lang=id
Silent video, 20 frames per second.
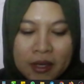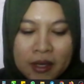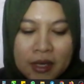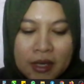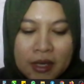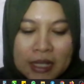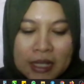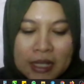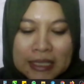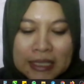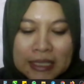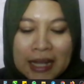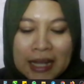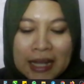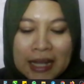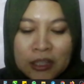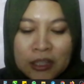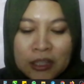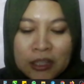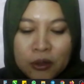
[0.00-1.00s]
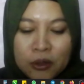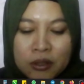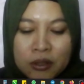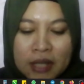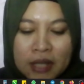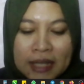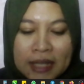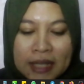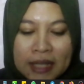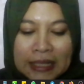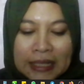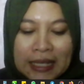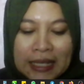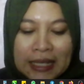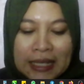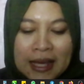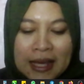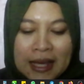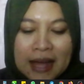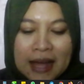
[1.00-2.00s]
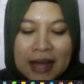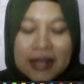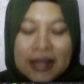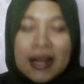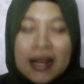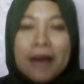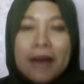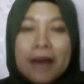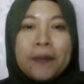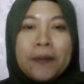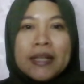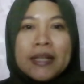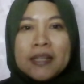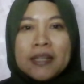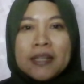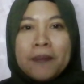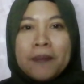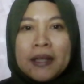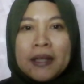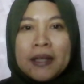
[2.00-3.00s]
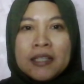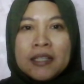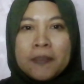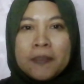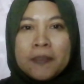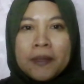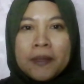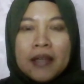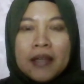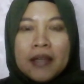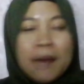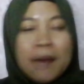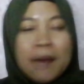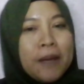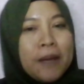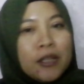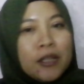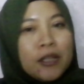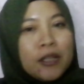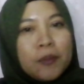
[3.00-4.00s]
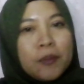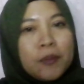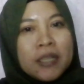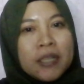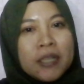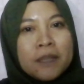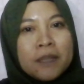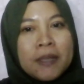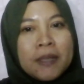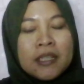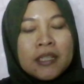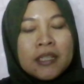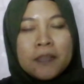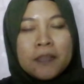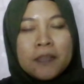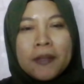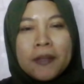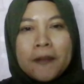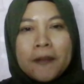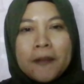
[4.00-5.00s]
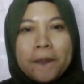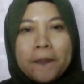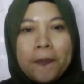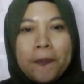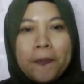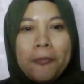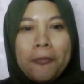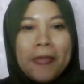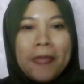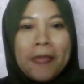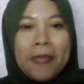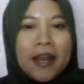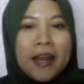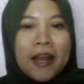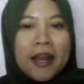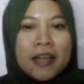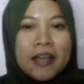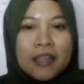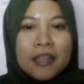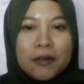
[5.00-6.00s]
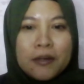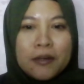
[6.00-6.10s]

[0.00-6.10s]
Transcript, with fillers: Setelah itu yang ketiga adalah present participle. Apa itu present participle? Ada yang tahu?